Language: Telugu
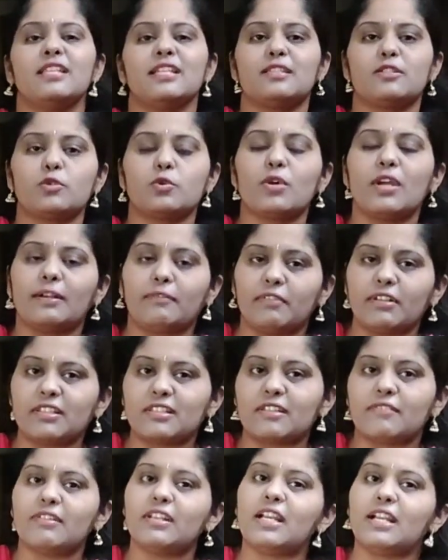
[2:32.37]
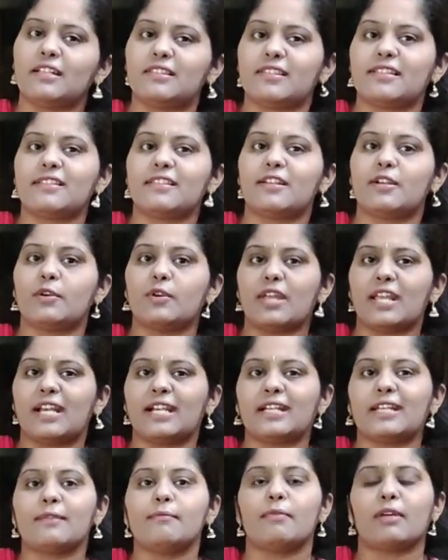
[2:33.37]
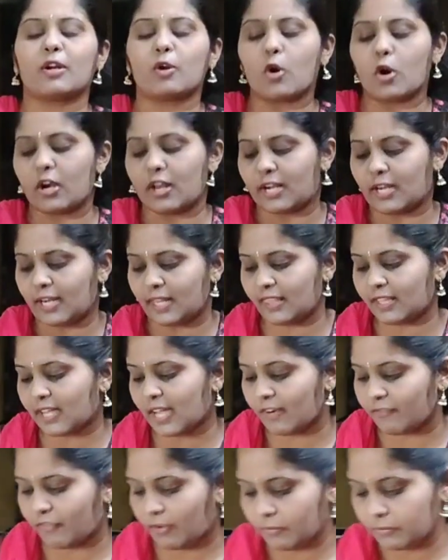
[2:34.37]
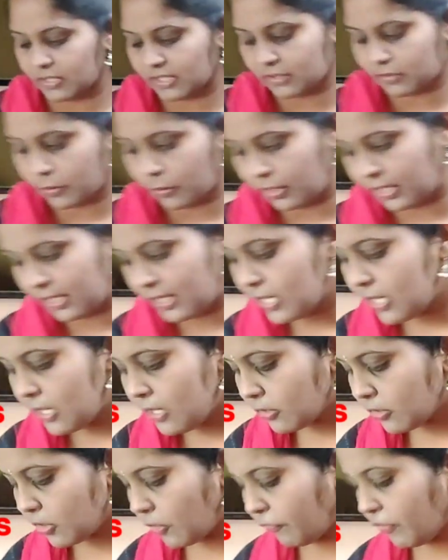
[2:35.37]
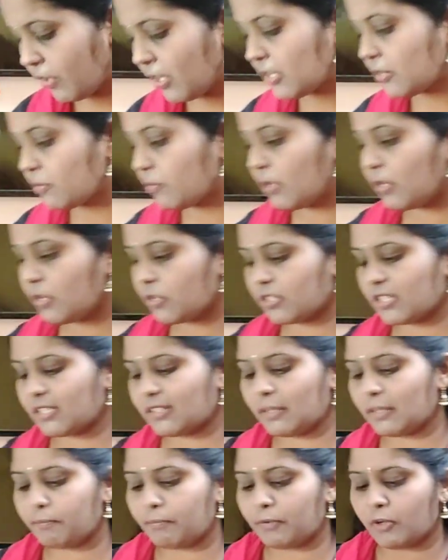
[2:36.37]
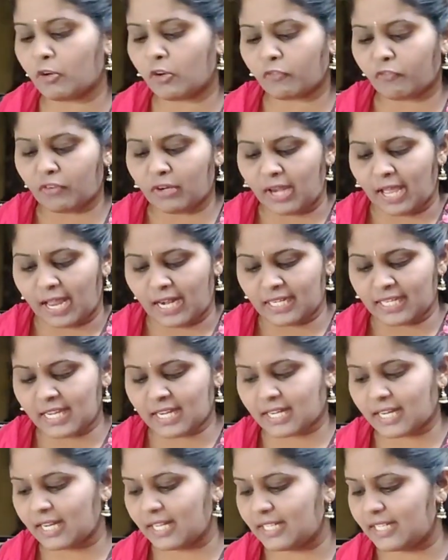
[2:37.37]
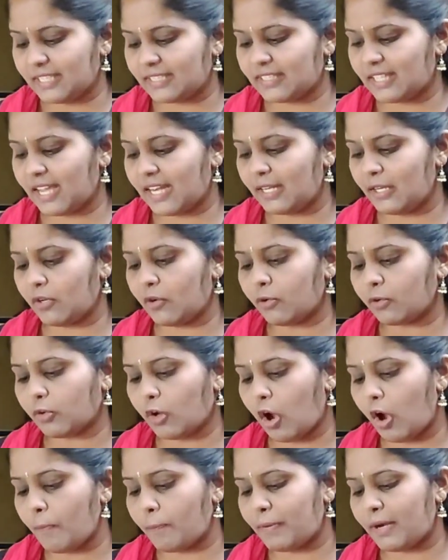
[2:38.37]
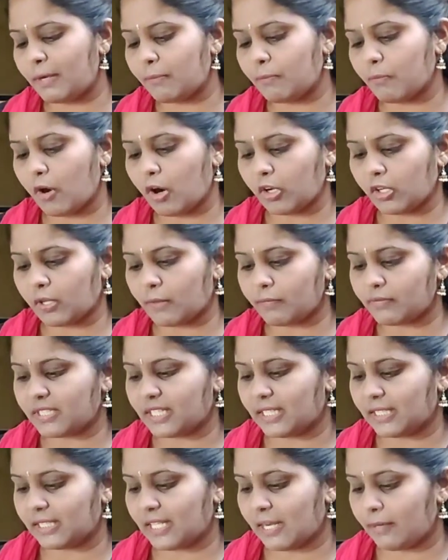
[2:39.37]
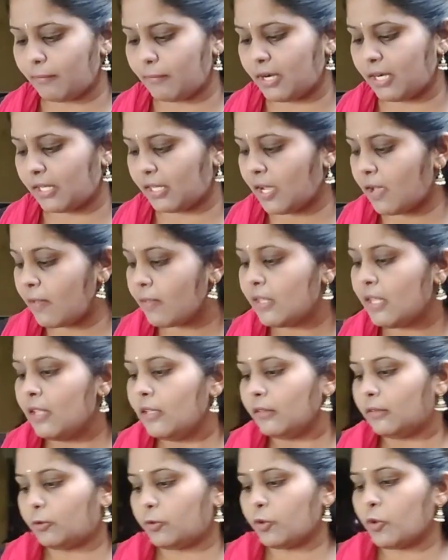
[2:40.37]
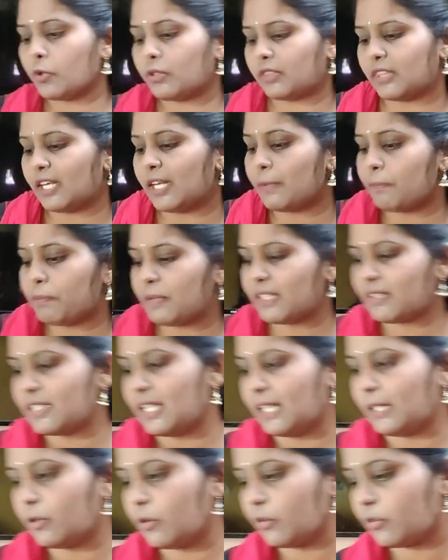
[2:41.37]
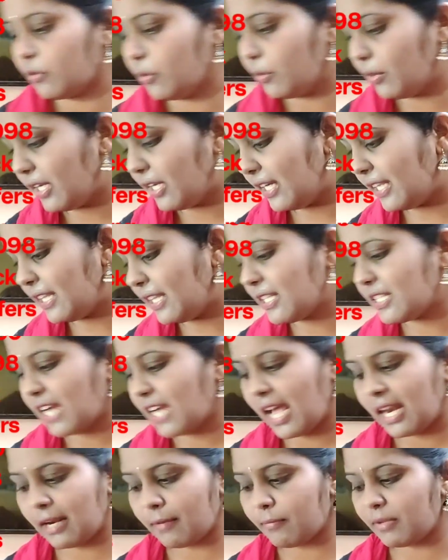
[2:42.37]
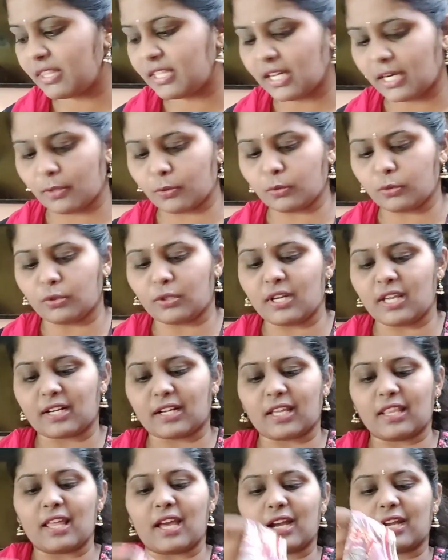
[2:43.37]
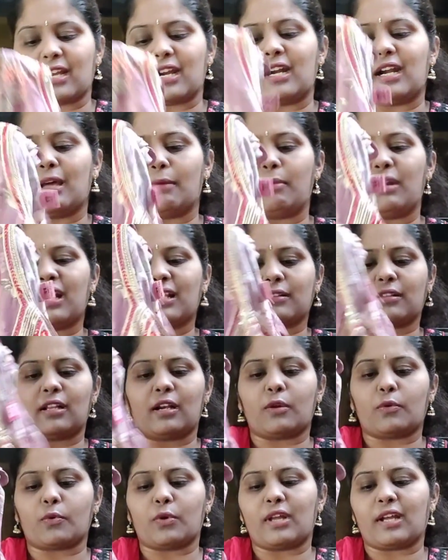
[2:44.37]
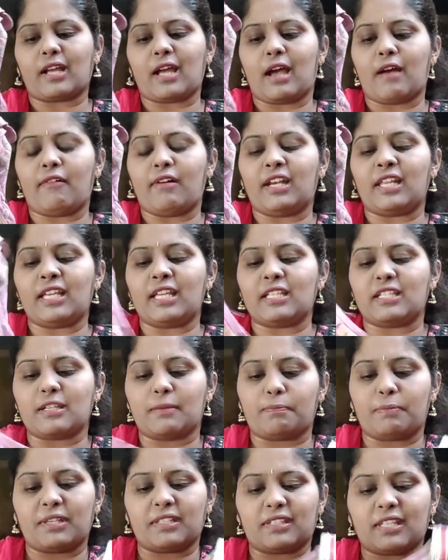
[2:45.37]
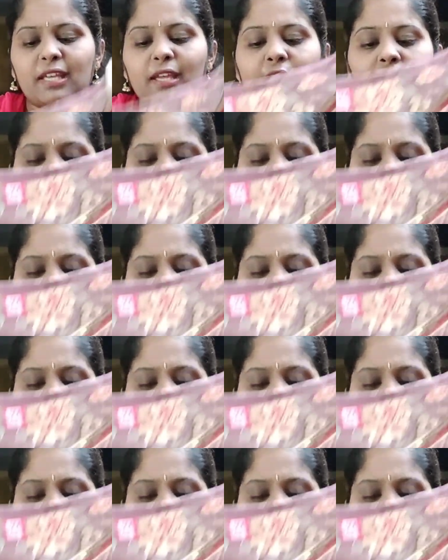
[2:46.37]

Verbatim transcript: సిక్స్ టూ ఎయిట్ వన్ సెవెన్ ఎయిట్ సిక్స్ జీరో నైన్ ఎయిట్ నెంబర్ కు ఆర్డర్ అనేది కన్ఫర్మ్ చేసుకోండి సో ఫస్ట్ వన్ వచ్చేసి బ్యూటిఫుల్ ఆలియా కట్ డిజైన్ లో టాప్ టాప్ అండ్ బాటమ్ సెట్ అనమాట టూ త్రీ పీస్ సెట్ వస్తుందండి ఇది చాలా మంది అడుగుతున్నారు కదా అక్క డబల్ ఎక్స్ఎల్ లో కూడా కావాలి అని చెప్పేసి